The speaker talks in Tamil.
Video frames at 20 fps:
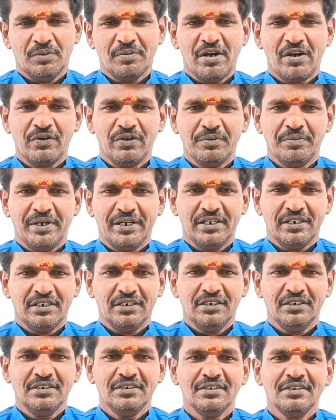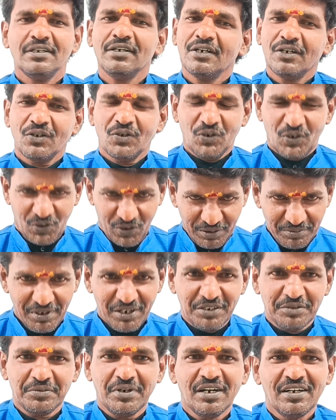குணமாகவே மாட்டுக்கு உங்களுக்கு
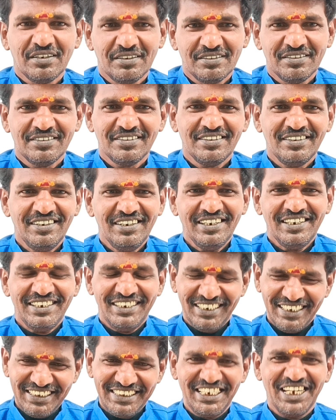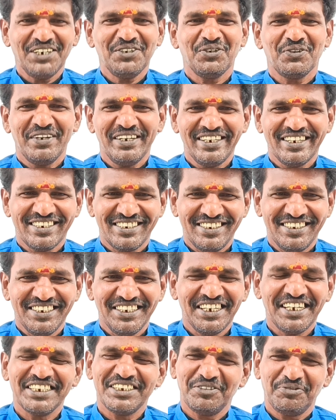குணமாகணுமா ஈஸியான வழி
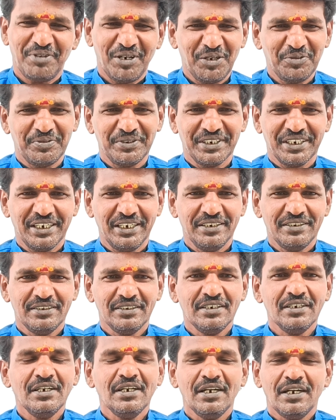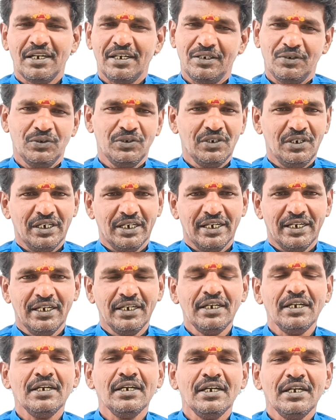இருக்கு அதை ஃபாலோ பண்ணுங்க அது ஒன்றும்
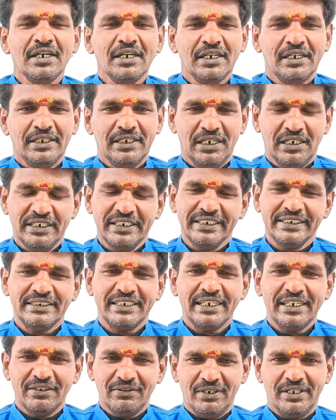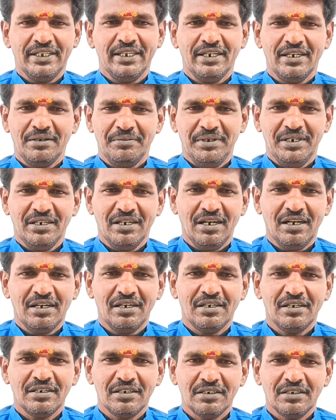இல்லைங்க இதில் நீங்கள் செய்ய வேண்டியது என்ன அப்படின்னா
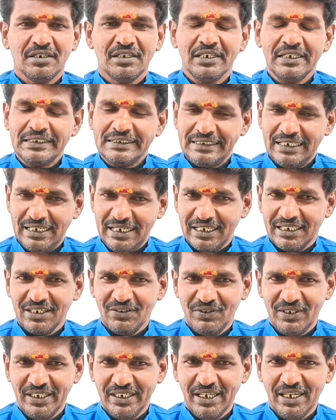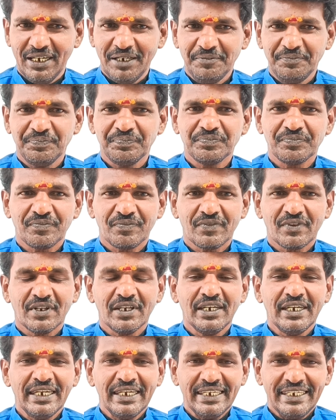நல்லா கவனிங்க
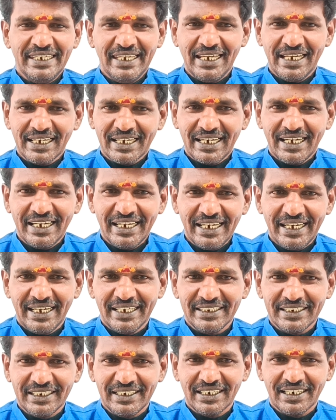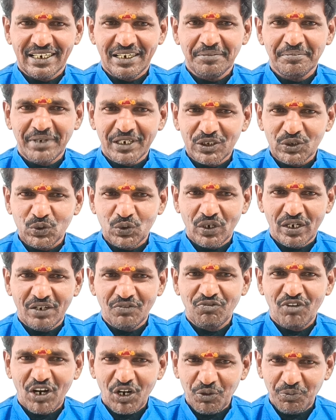ஏற்கனவே எடுத்துக்கிட்டு இருக்கிற
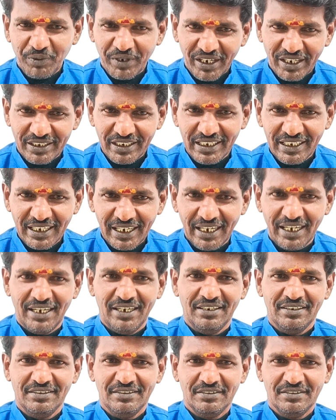மருத்துவரை ஃபாலோ பண்ணாதீங்க